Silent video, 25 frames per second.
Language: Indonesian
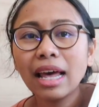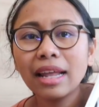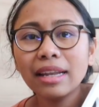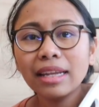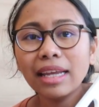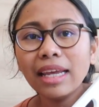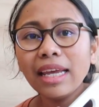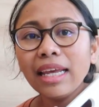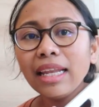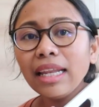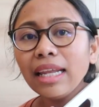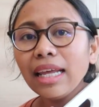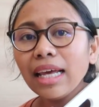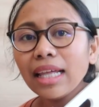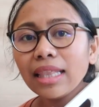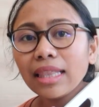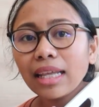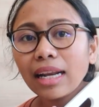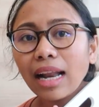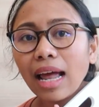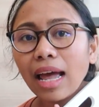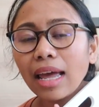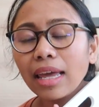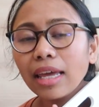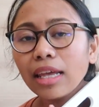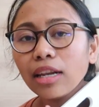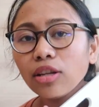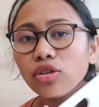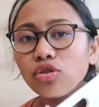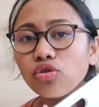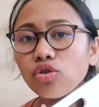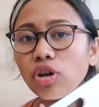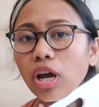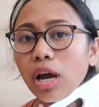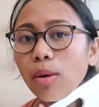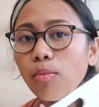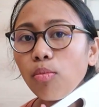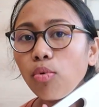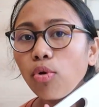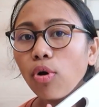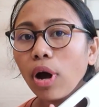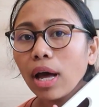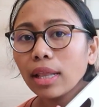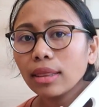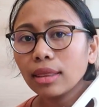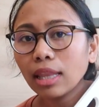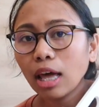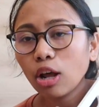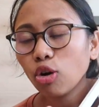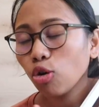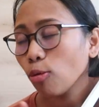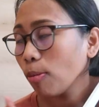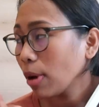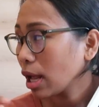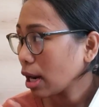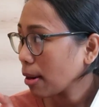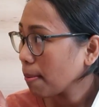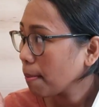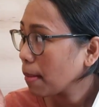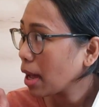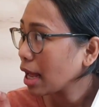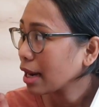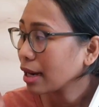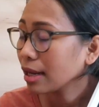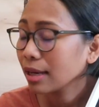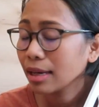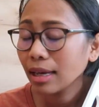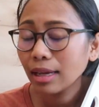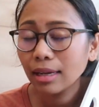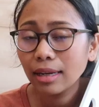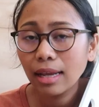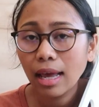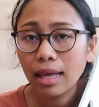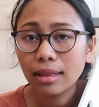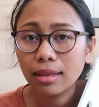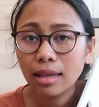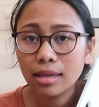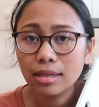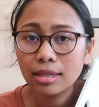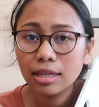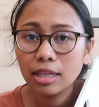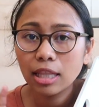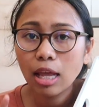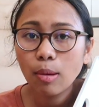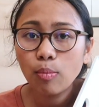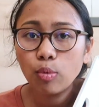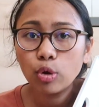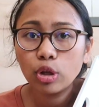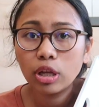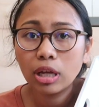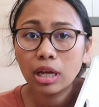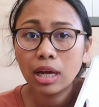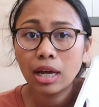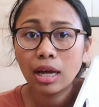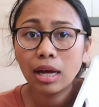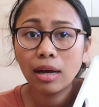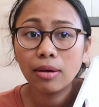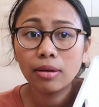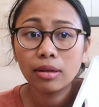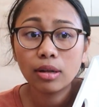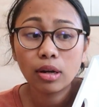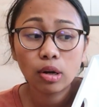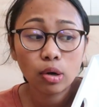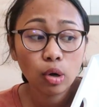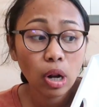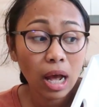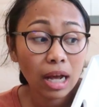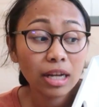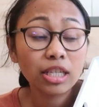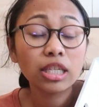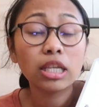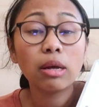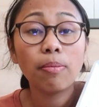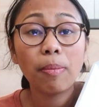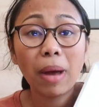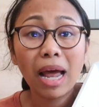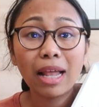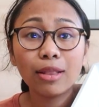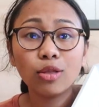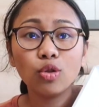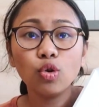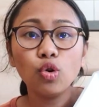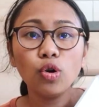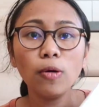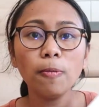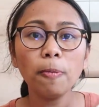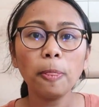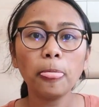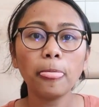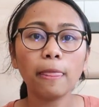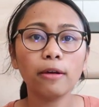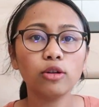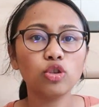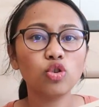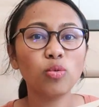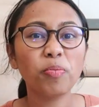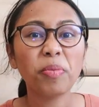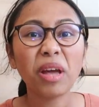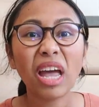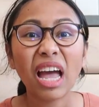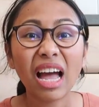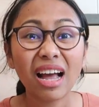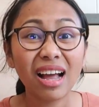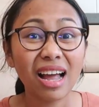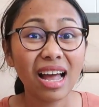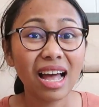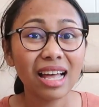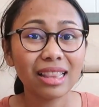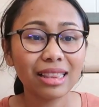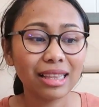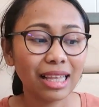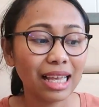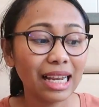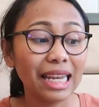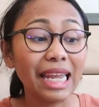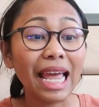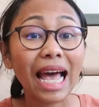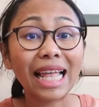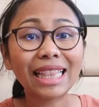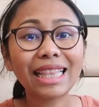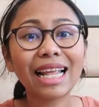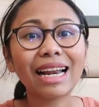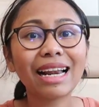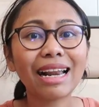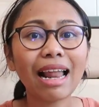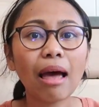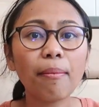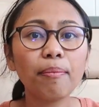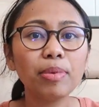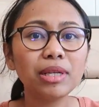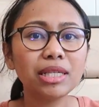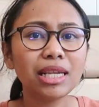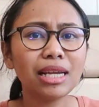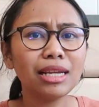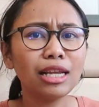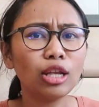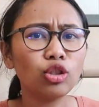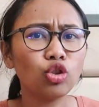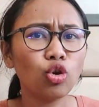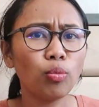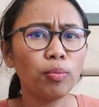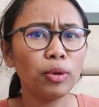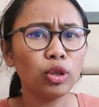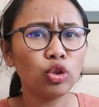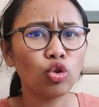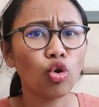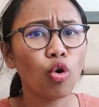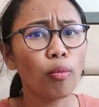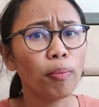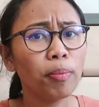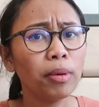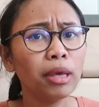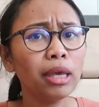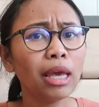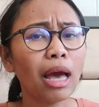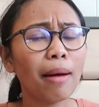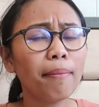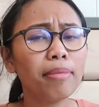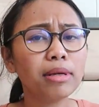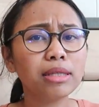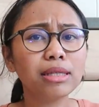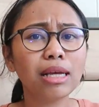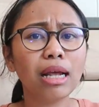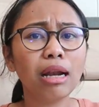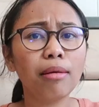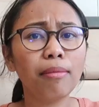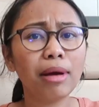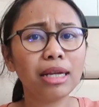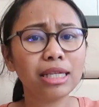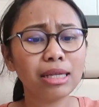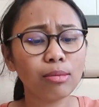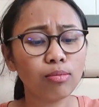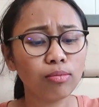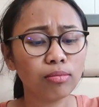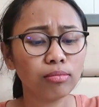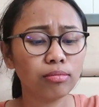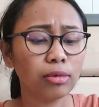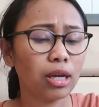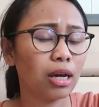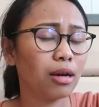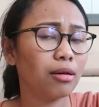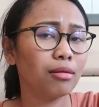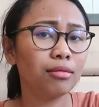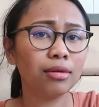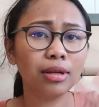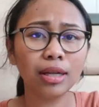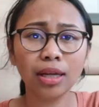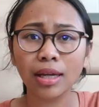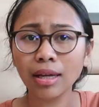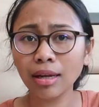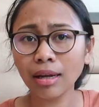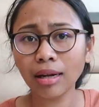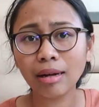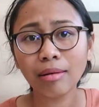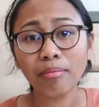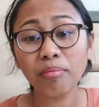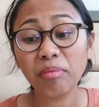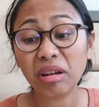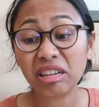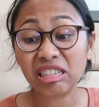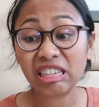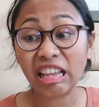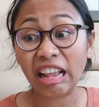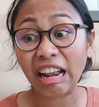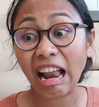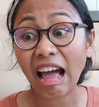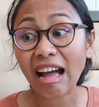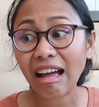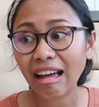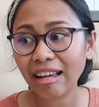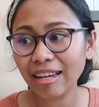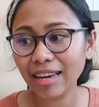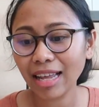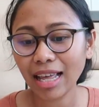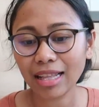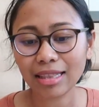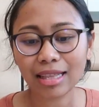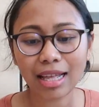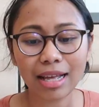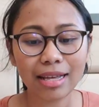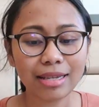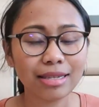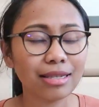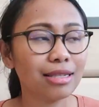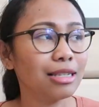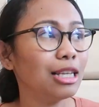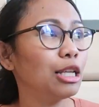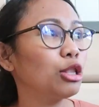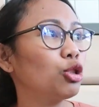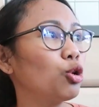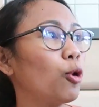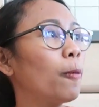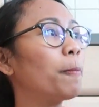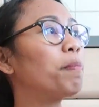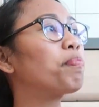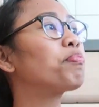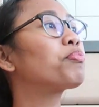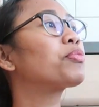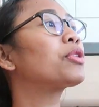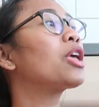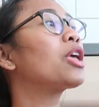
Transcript: Dan ini yang terakhir juga buat taruh barang-barang yang di atas kita punya rak sepatu supaya agak kelihatan rapi saja topi-topi apa segala macam yang berserakan di atas itu.